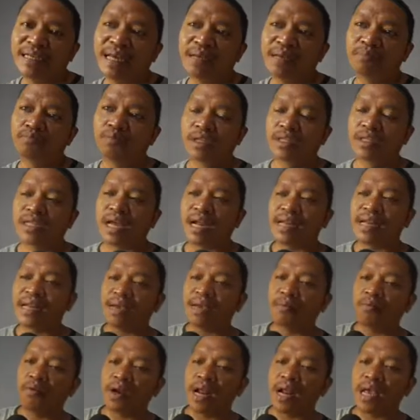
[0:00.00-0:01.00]
Dan buat
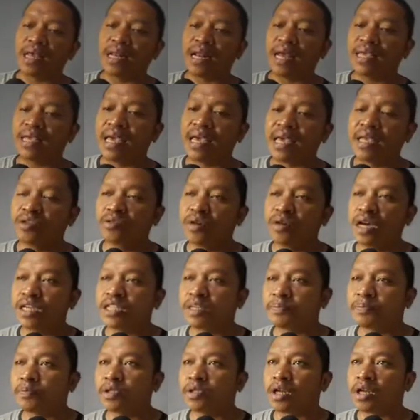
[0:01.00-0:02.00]
kalian yang mau nanya-nanya juga
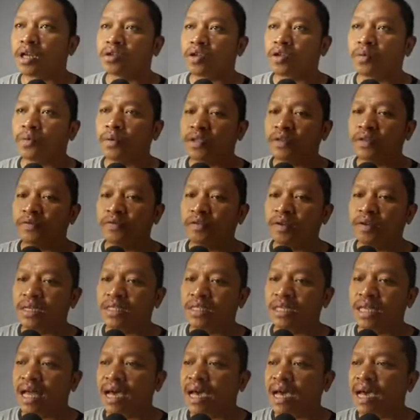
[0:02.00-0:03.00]
seputar otomotif juga
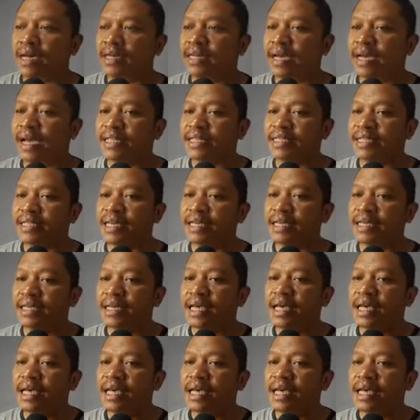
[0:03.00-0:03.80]
silahkan ya guys ya.